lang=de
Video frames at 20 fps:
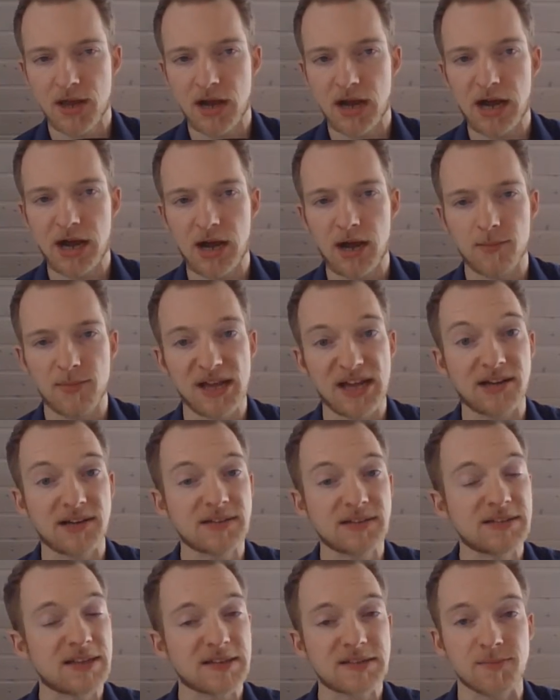
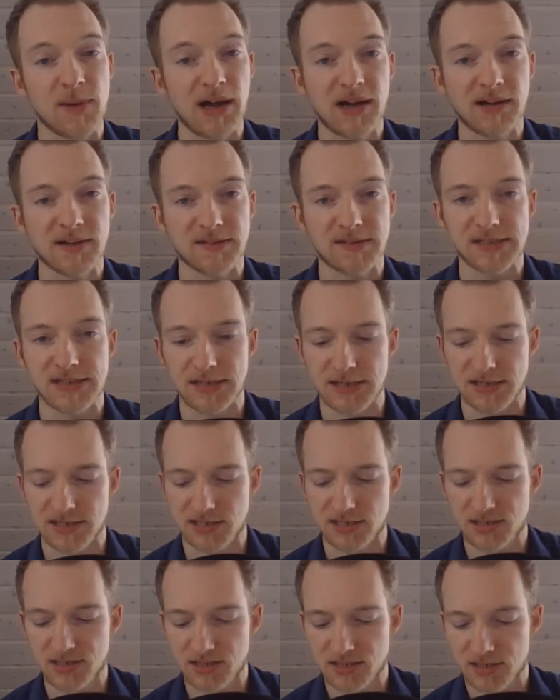Aber das machen sie
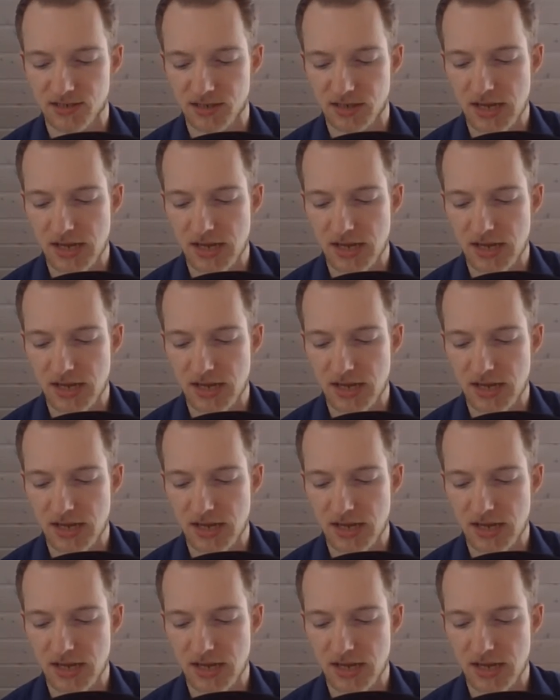nicht.